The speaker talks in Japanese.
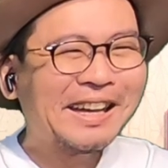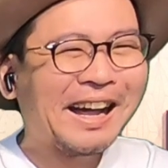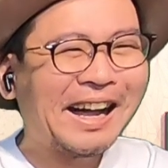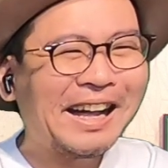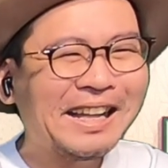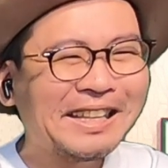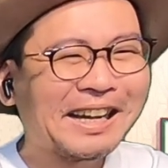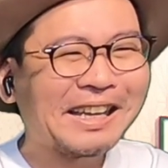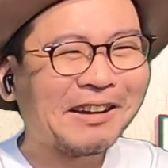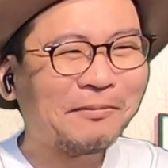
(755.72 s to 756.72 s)

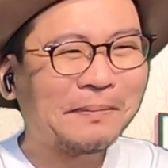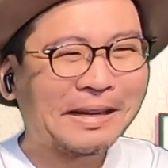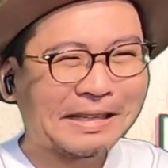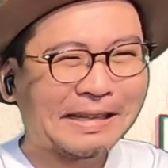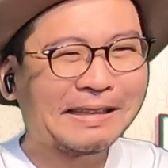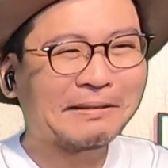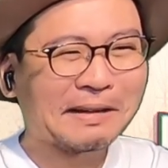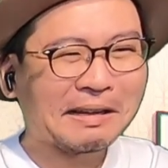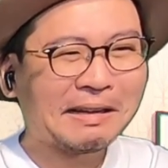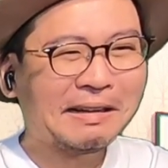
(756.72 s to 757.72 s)
アーニャがやっぱあれだったの
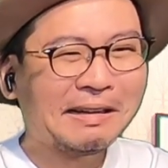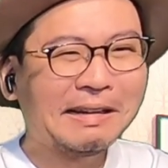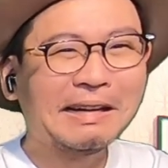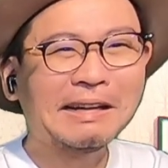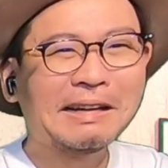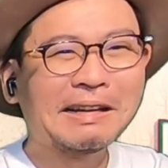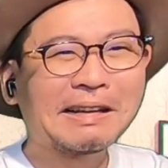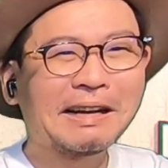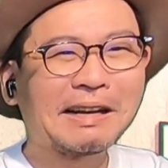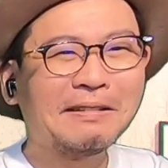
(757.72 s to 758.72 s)
か。
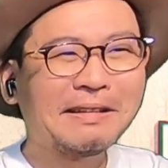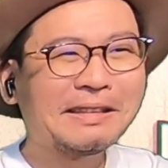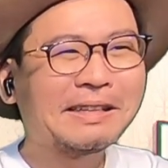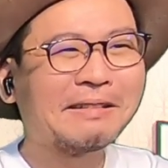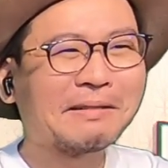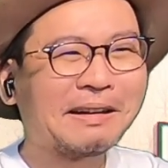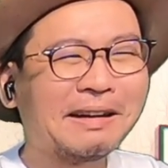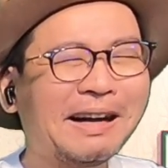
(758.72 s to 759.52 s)
関わってたのか。